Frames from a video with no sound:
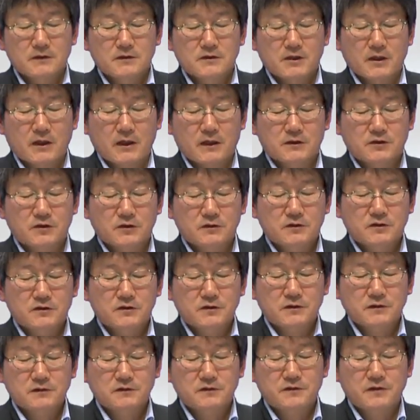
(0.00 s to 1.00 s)
자,
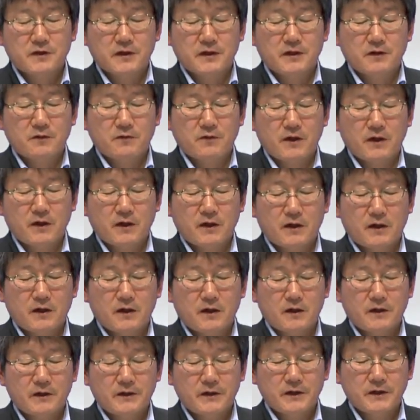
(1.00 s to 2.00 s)
정치적
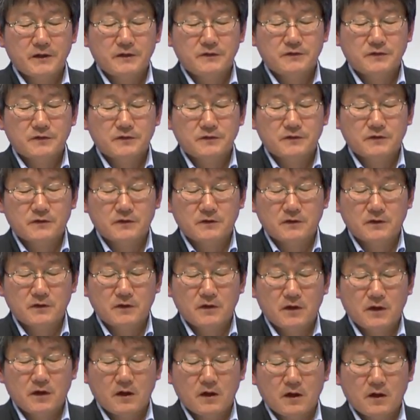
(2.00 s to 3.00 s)
세계화에 있어서
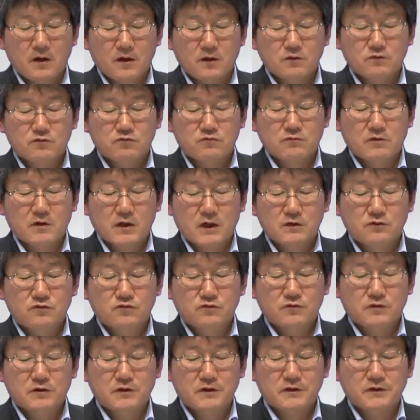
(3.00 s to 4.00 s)
국가
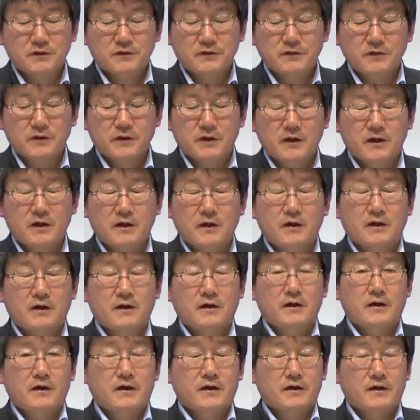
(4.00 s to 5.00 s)
주권은
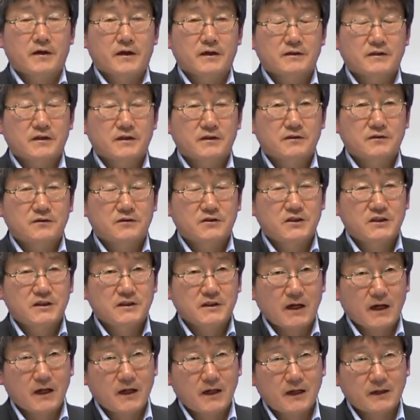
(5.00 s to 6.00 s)
굉장히
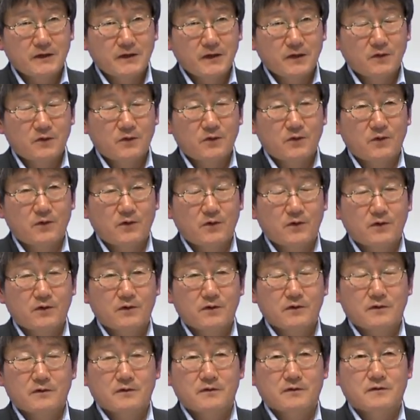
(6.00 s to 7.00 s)
그것이 약화되고
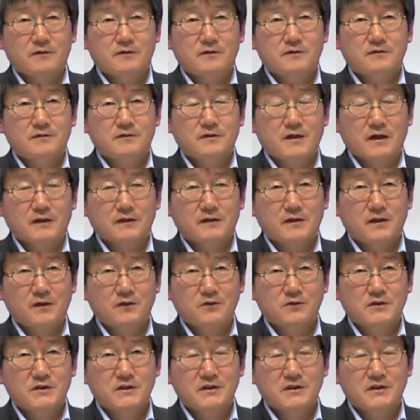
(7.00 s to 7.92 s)
그런 상태로